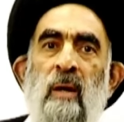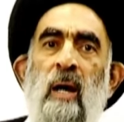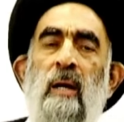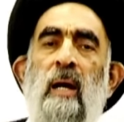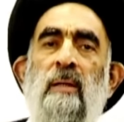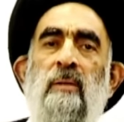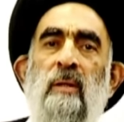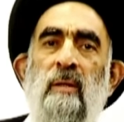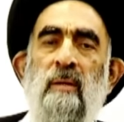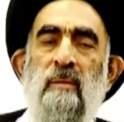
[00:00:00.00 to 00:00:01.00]
قال لا
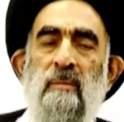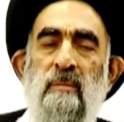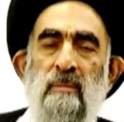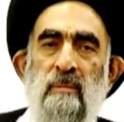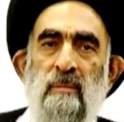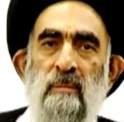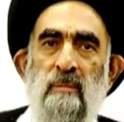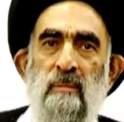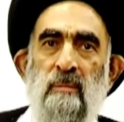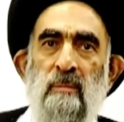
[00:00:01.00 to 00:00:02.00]
ادري
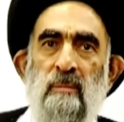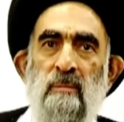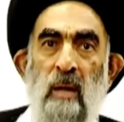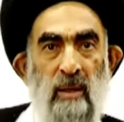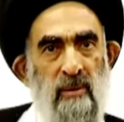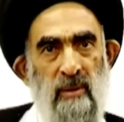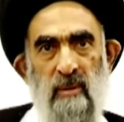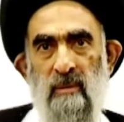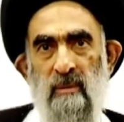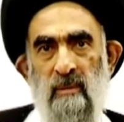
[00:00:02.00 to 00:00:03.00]
ما ادري
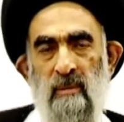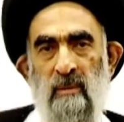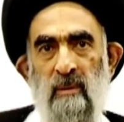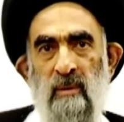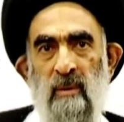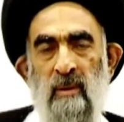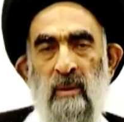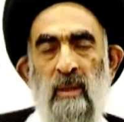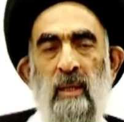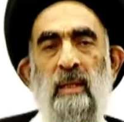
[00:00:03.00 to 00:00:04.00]

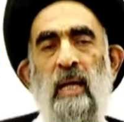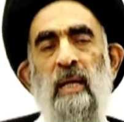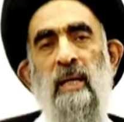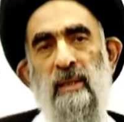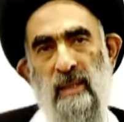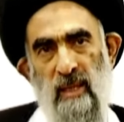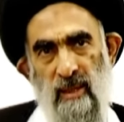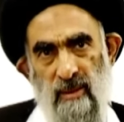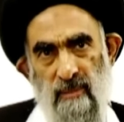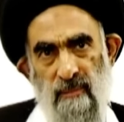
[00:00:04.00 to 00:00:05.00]
قلت له خليني
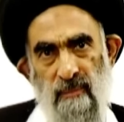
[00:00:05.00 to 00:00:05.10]
اسالك